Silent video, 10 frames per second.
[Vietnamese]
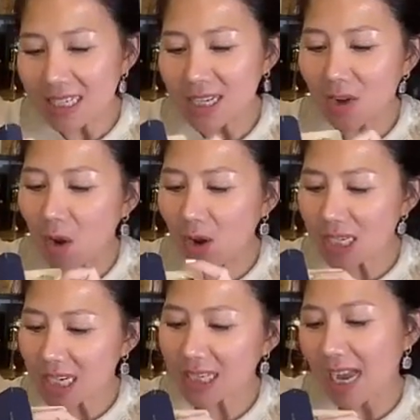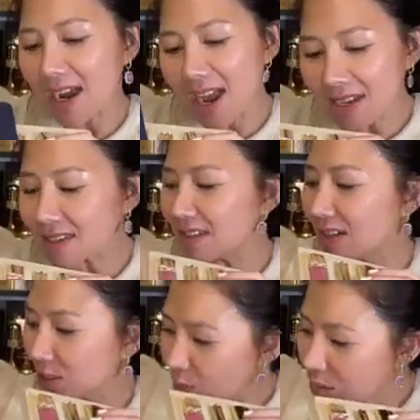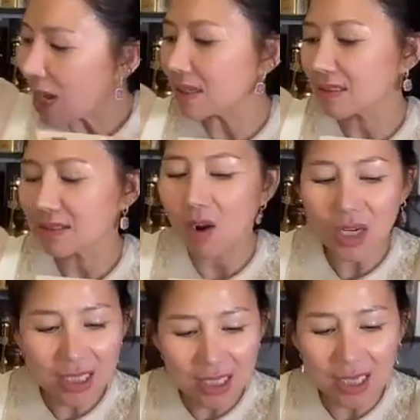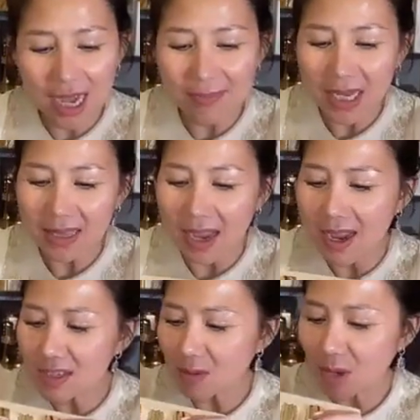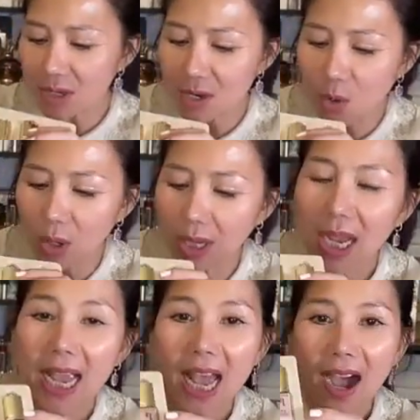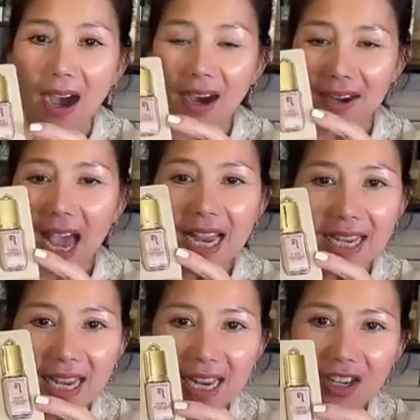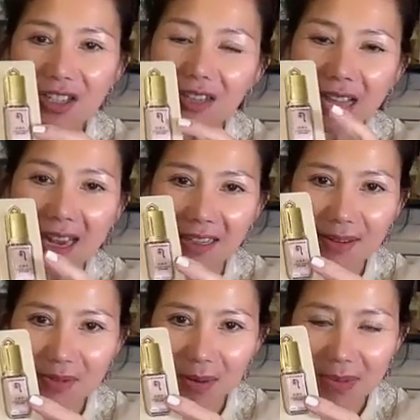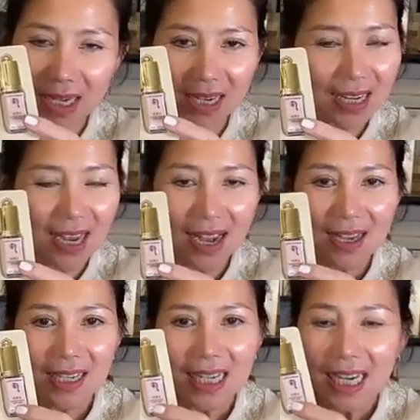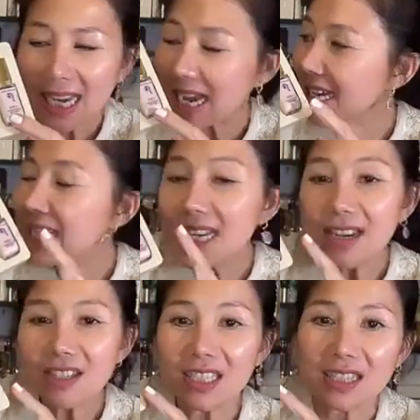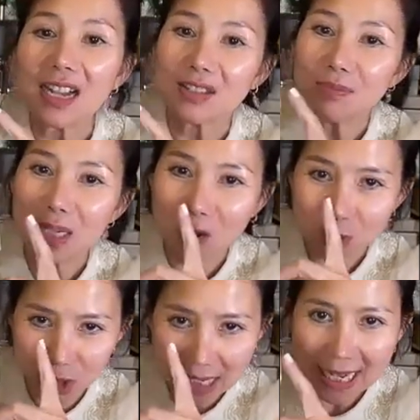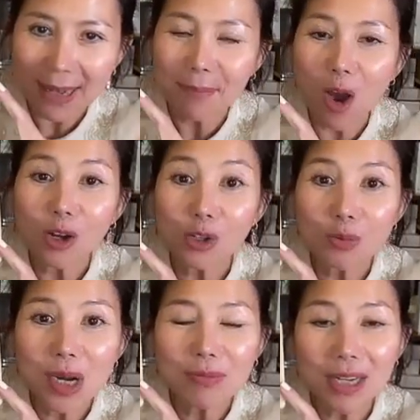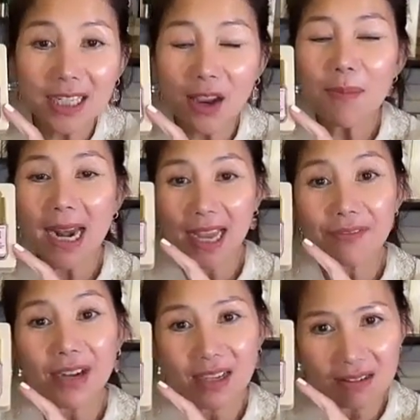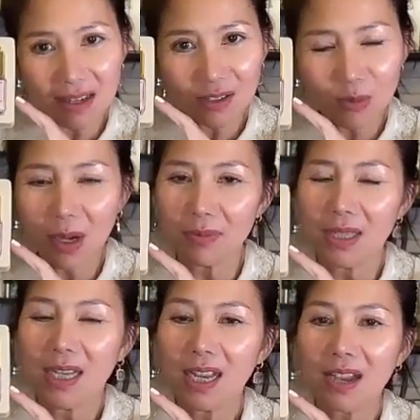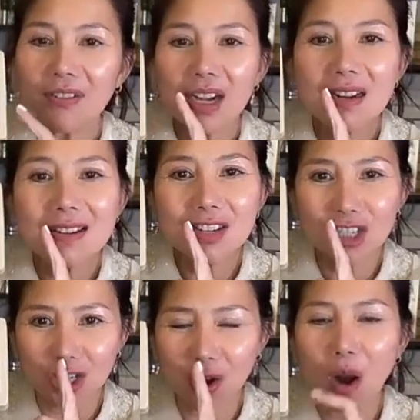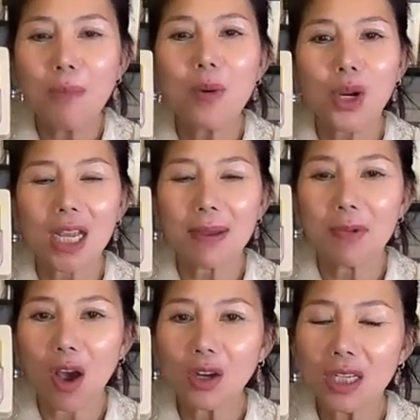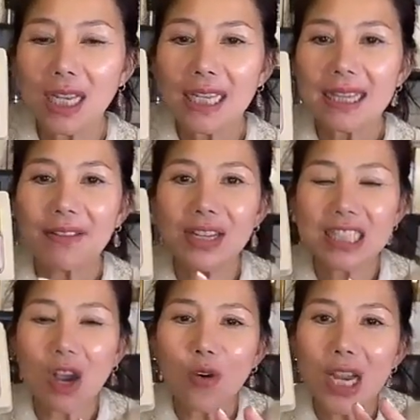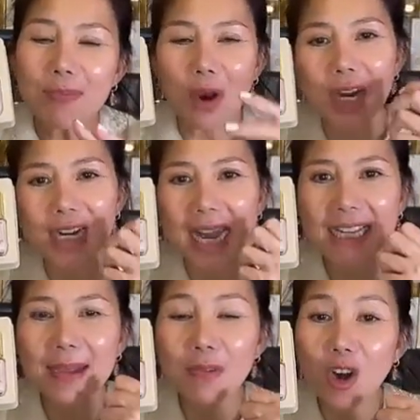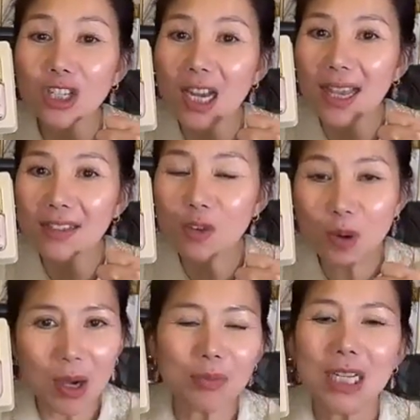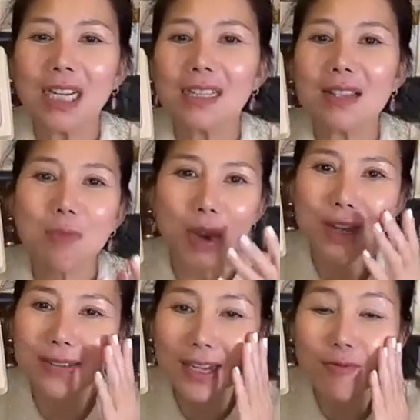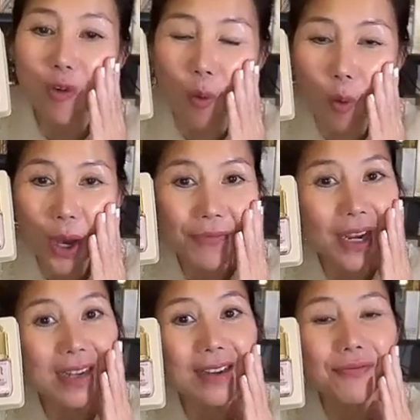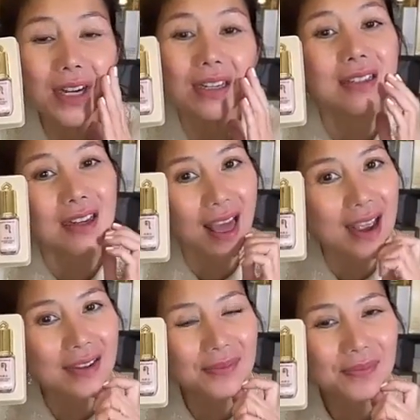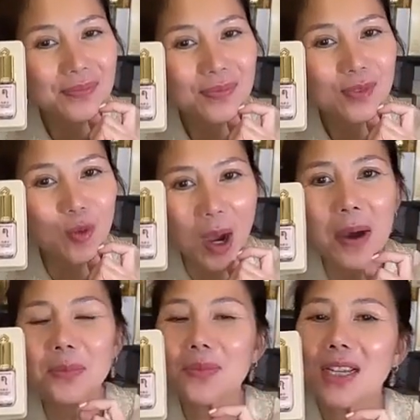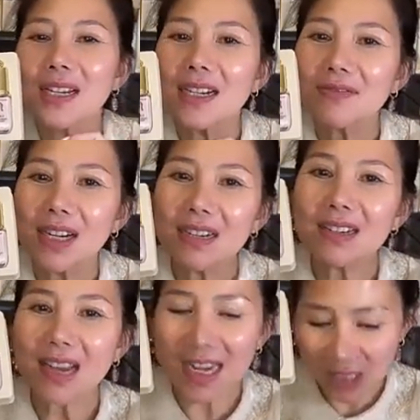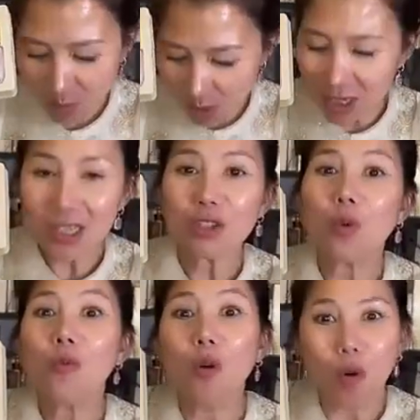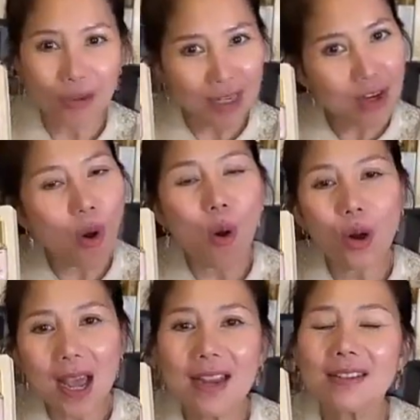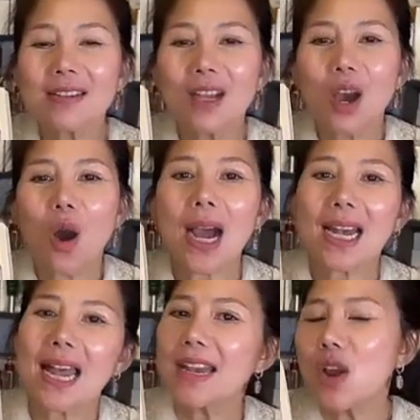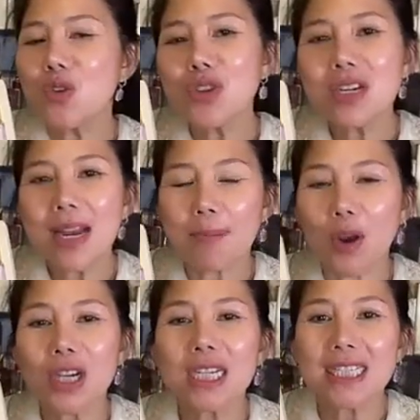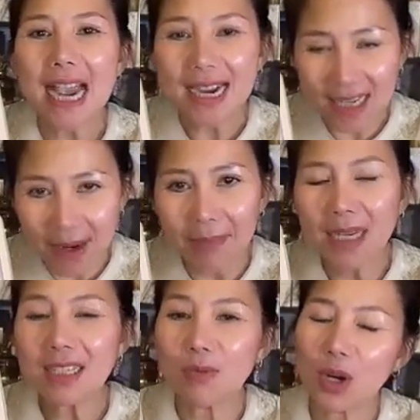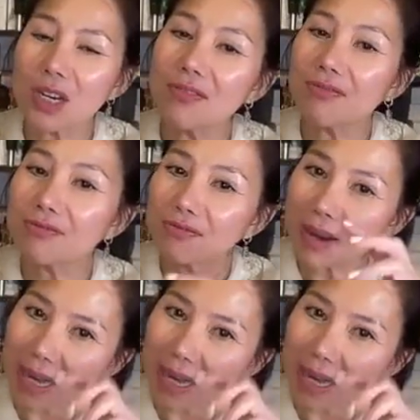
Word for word: cái gì có cái gì là tặng hết đúng thật có cái gì thì đem ra tặng hết cho mọi người luôn ở đây á, nó được tặng thêm cho mình nữa nha cái kia nó chỉ tặng cho mình có một chai kem lót đúng không nếu mà là cái phấn nước đúng không cái phấn nước nó chỉ có một cái kem lót tại vì sau khi mọi người đánh kem lót lên đúng không thì mọi người sẽ phủ cái phấn phấn ướt lên đúng không phấn ướt lên xong mọi người sẽ phủ cái phấn khô lên hoặc là nếu như là mọi người trang điểm ấy thì mọi người